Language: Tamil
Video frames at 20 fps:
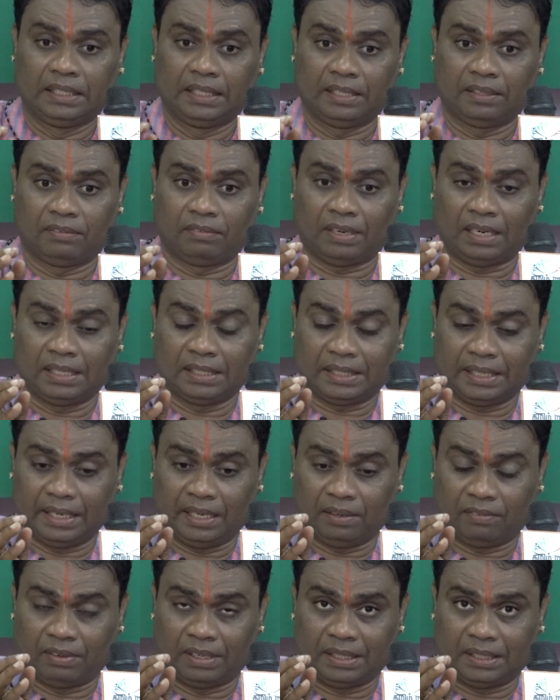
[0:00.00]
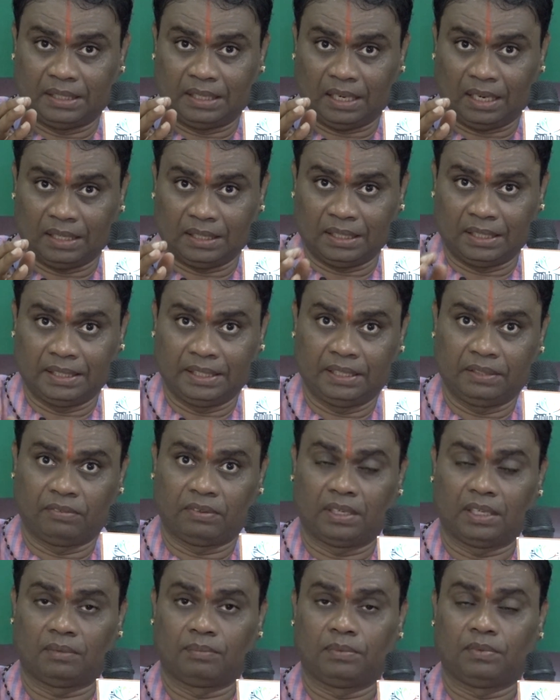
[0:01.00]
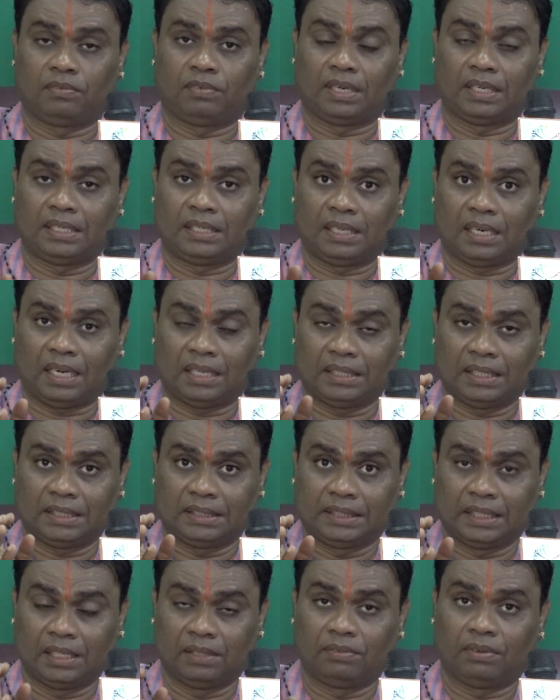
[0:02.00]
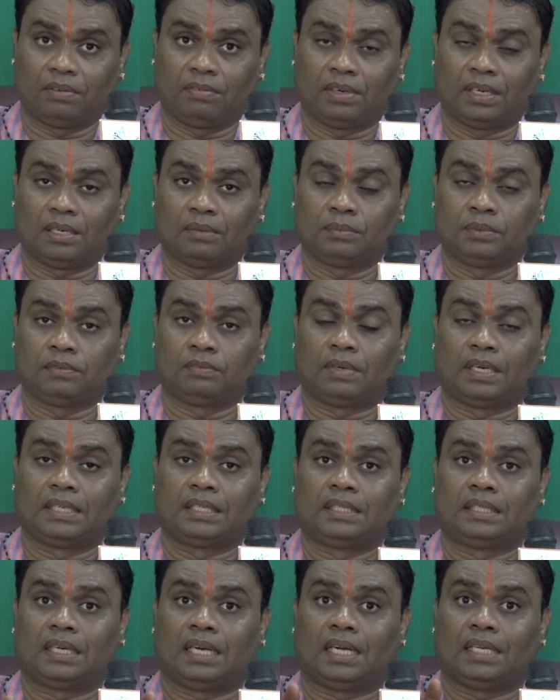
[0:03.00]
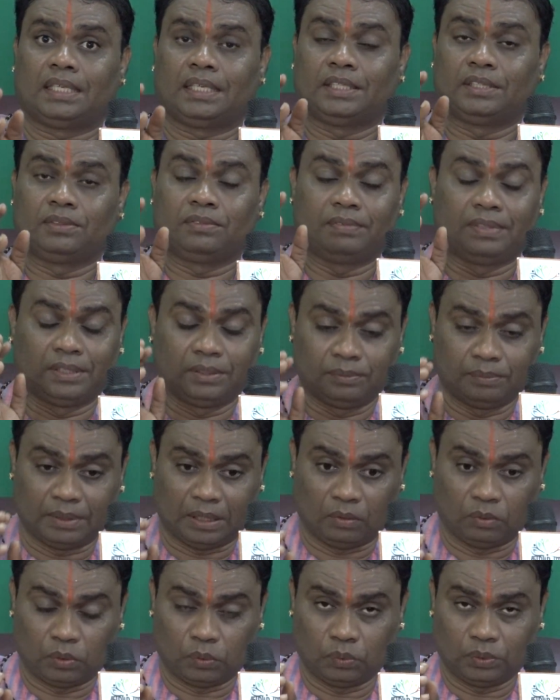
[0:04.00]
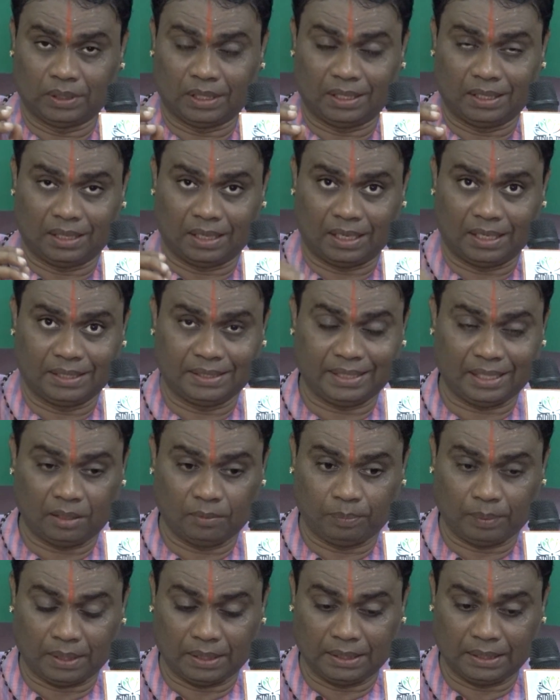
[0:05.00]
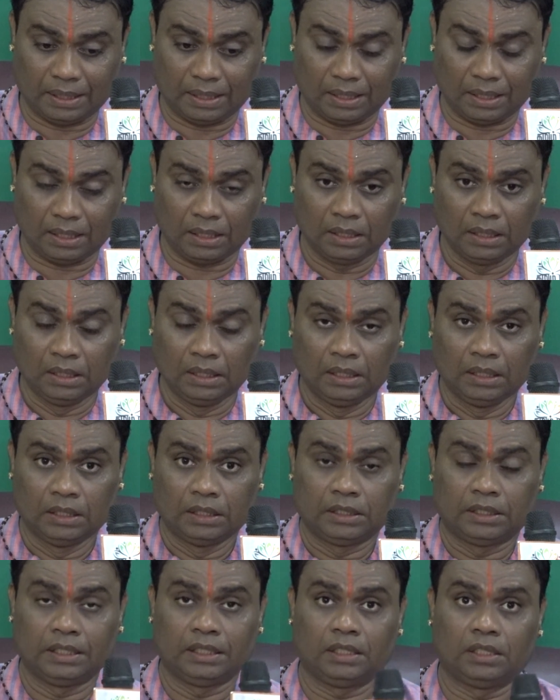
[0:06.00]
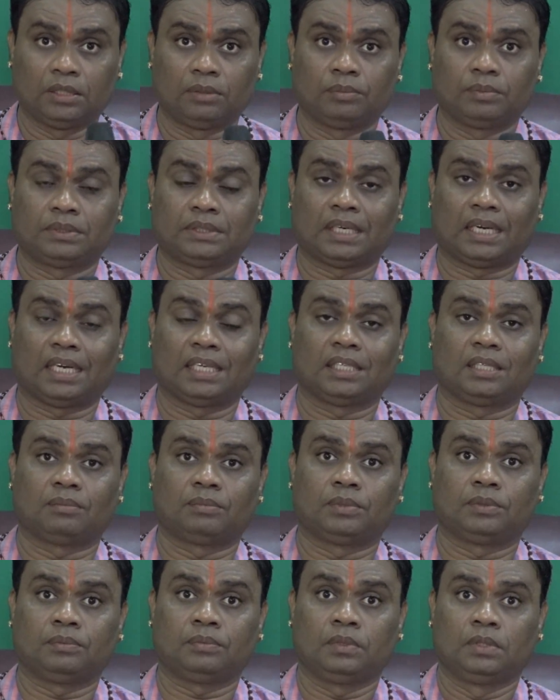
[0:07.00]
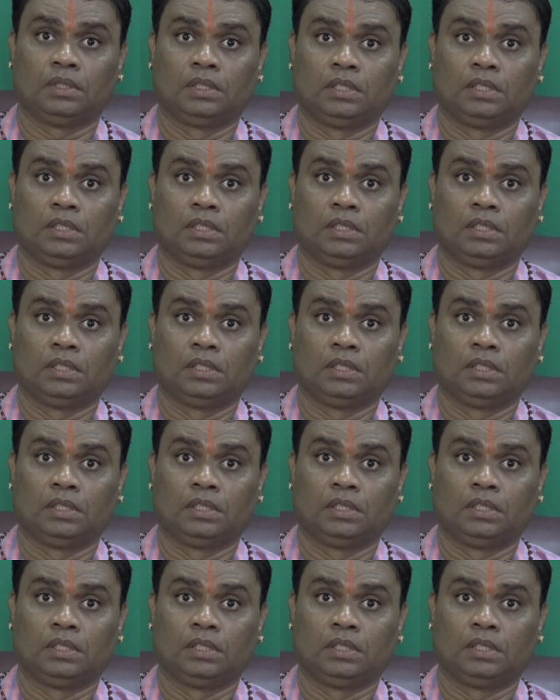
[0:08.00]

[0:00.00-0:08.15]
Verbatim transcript: என் வாழ்க்கையில் வற்றாத நீர் வளமும் வற்றாத செல்வ வளமும் வற்றாத இதுவும் வேணும்னா ஒரு உதாரணம் ஆண்டாள் பாருன்னா தின்னும் சாதமும்